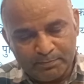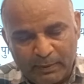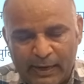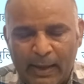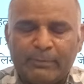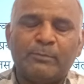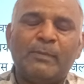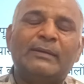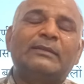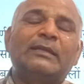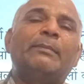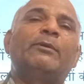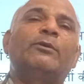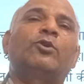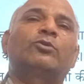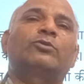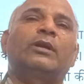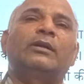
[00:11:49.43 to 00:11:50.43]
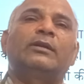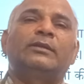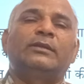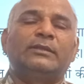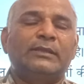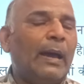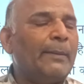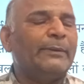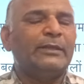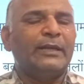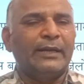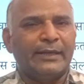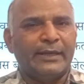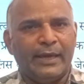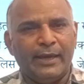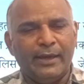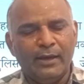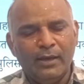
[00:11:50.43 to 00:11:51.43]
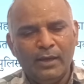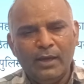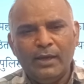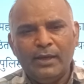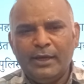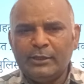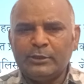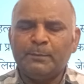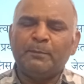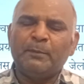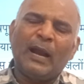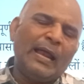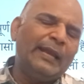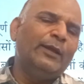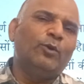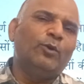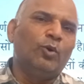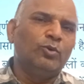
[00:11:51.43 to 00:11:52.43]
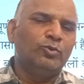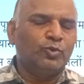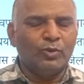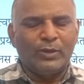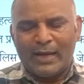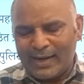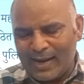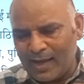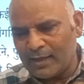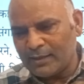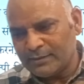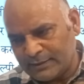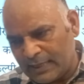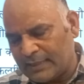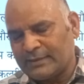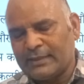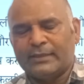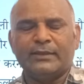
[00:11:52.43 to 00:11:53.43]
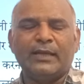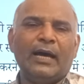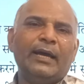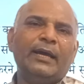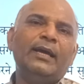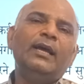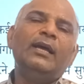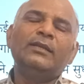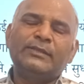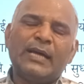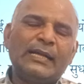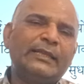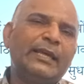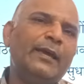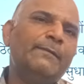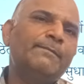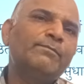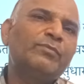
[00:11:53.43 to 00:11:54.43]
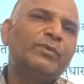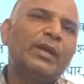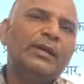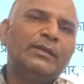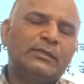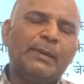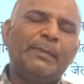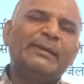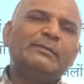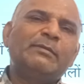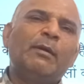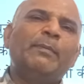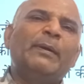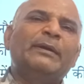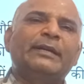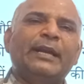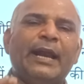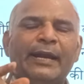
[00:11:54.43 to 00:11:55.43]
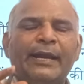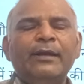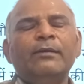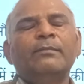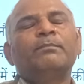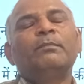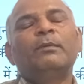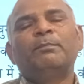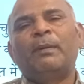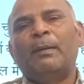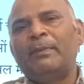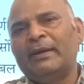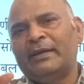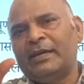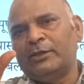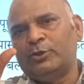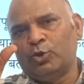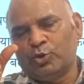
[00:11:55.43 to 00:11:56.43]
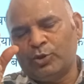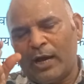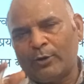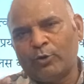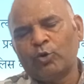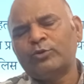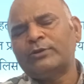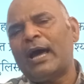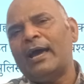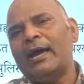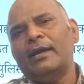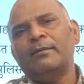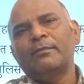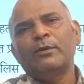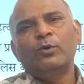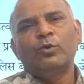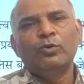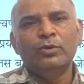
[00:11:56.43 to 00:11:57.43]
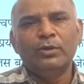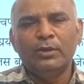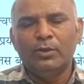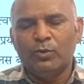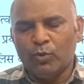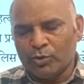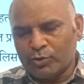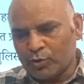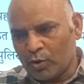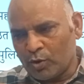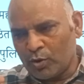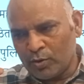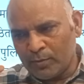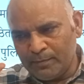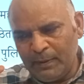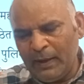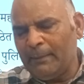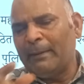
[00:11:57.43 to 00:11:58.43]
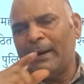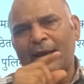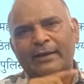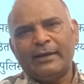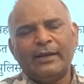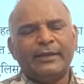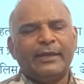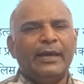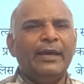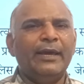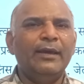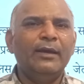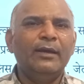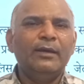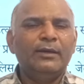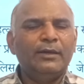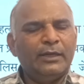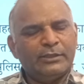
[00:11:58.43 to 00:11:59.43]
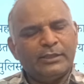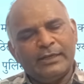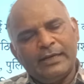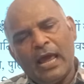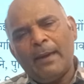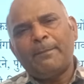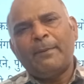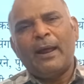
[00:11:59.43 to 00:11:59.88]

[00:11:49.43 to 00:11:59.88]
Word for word: पर्याप्त मात्रा में डॉक्टर स्थापित करके इस प्रणाली को सुधारा जा सकता है साथ ही समय समय पर ट्रेनिंग पब्लिक की जो जागरूकता है उसको भी बढ़ा करके इस नए